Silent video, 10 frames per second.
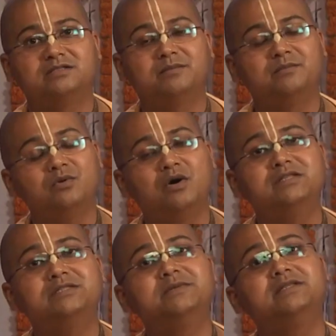
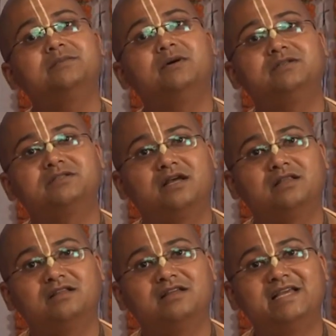সম্মোহাৎ স্মৃতি
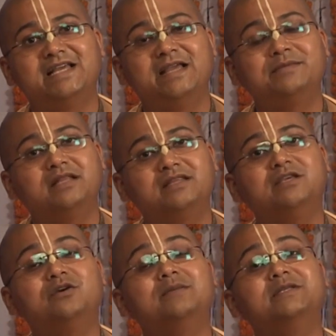ভংসাত এবং তাতে
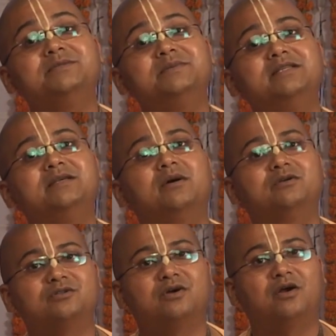কি হয় আমার স্মৃতি
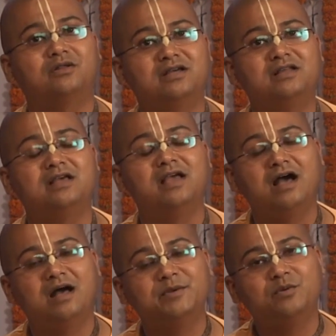ভংস হয় অর্থাৎ
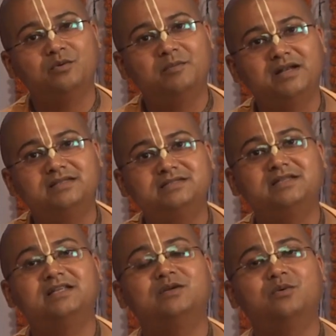আমি কোন বাড়ির
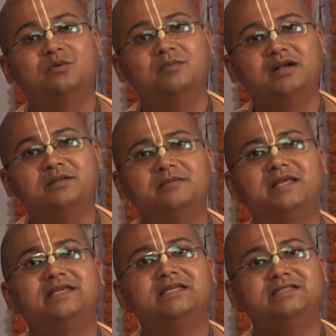ছেলে কোন বাড়ির
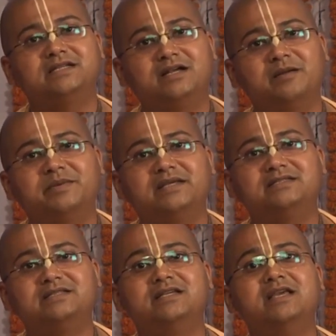মেয়ে কি শিক্ষা
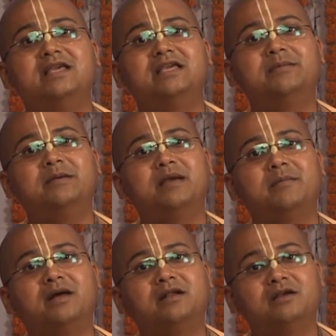পেয়েছি কিভাবে
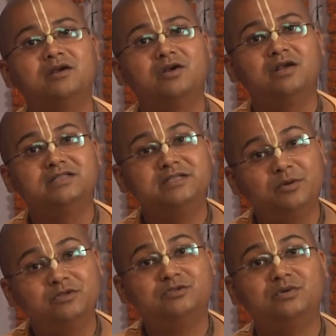আমার
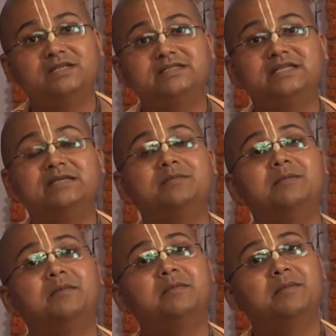জীবন চলেছে কিভাবে
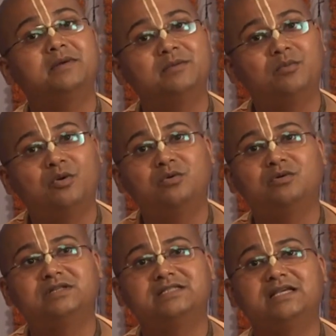বাবা মামাকে বড়
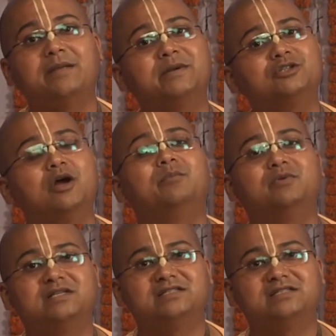করেছে আমরা সব ভুলে